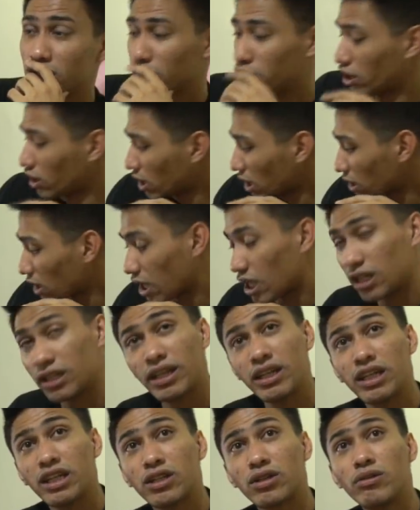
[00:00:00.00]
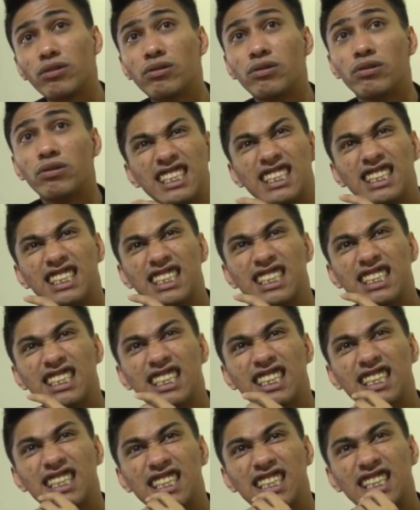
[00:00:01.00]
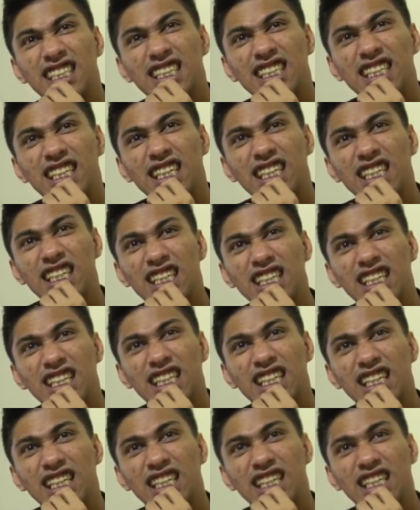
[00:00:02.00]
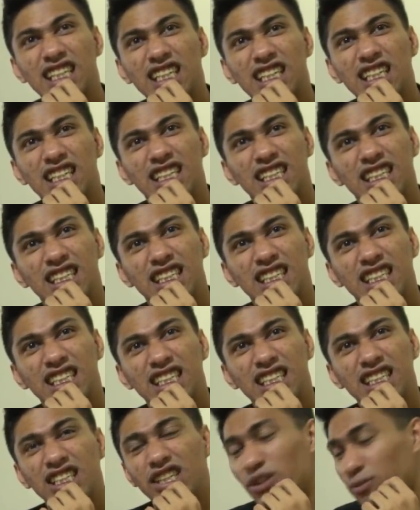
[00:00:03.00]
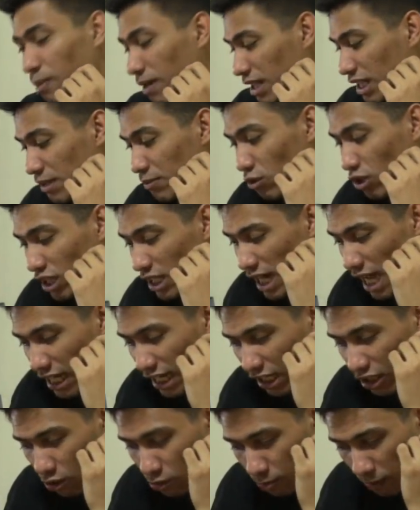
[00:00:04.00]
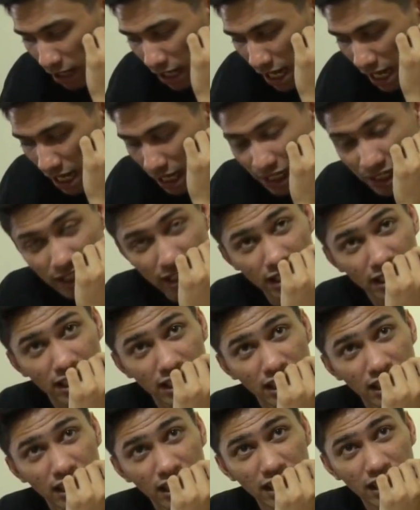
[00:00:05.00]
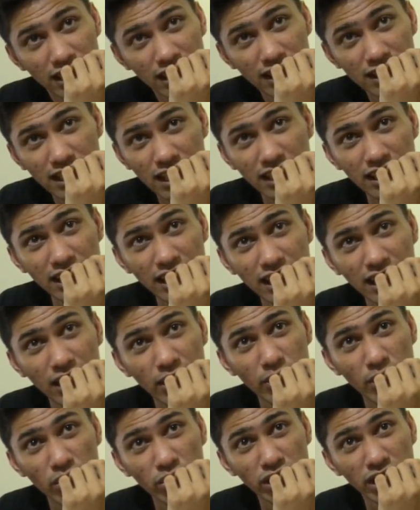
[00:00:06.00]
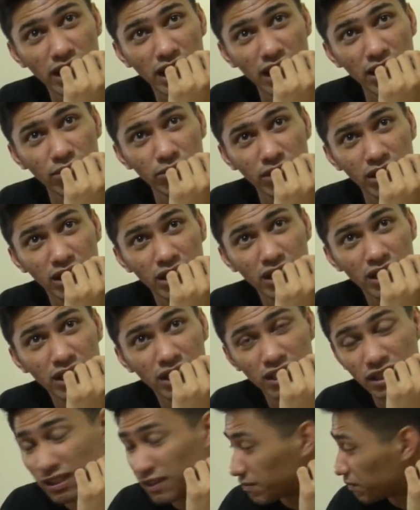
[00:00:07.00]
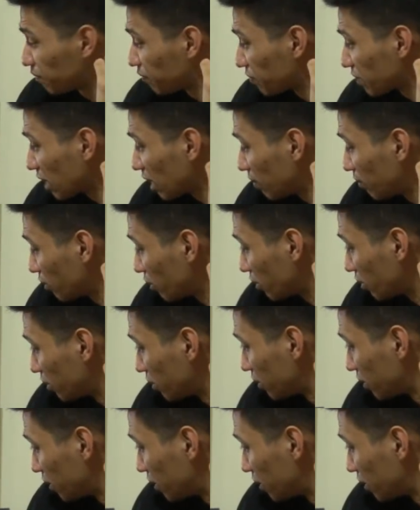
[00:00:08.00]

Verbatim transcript: Shit, ang tagal na nito. Pag di mo na nararamdaman, mas maganda yun, honestly. Di, pag di mo ginagalaw pala. Kasi kanina galaw ako ng galaw eh. Alam mo yun?